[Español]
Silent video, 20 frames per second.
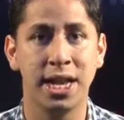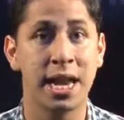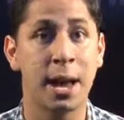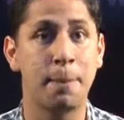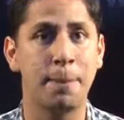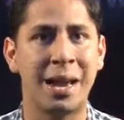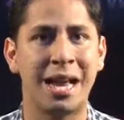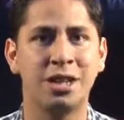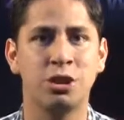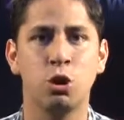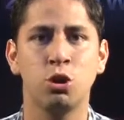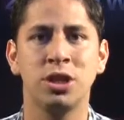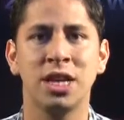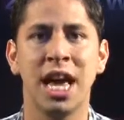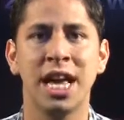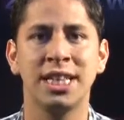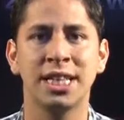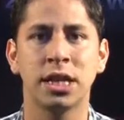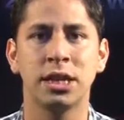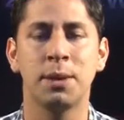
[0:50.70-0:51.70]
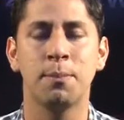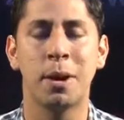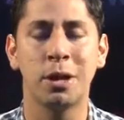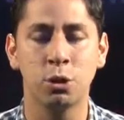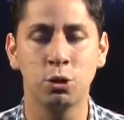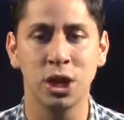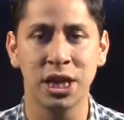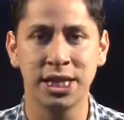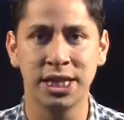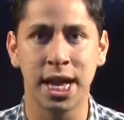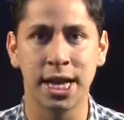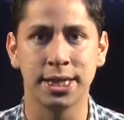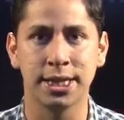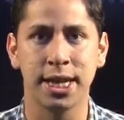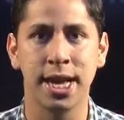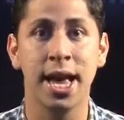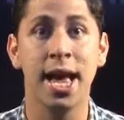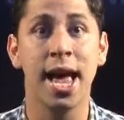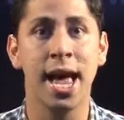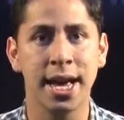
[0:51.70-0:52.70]
La ampliación de estas y más
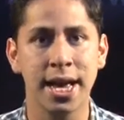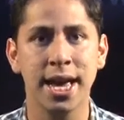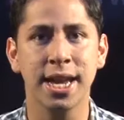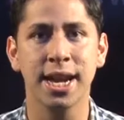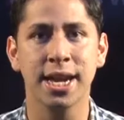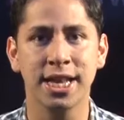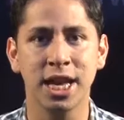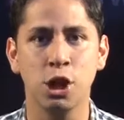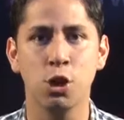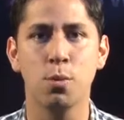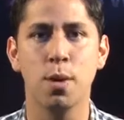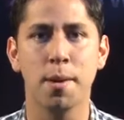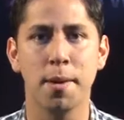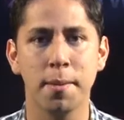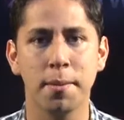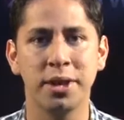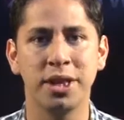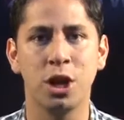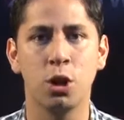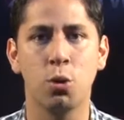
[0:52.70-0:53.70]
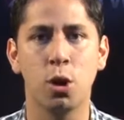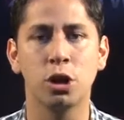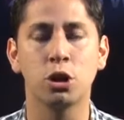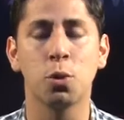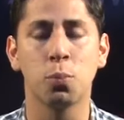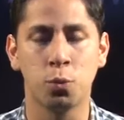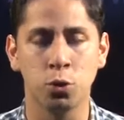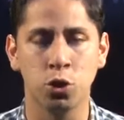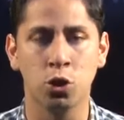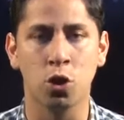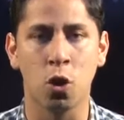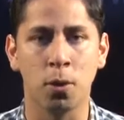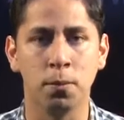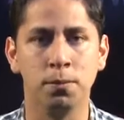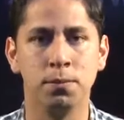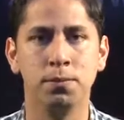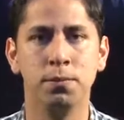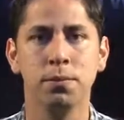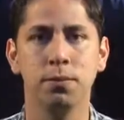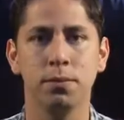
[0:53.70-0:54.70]
noticias en
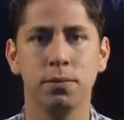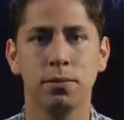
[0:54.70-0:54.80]
rtw24.com.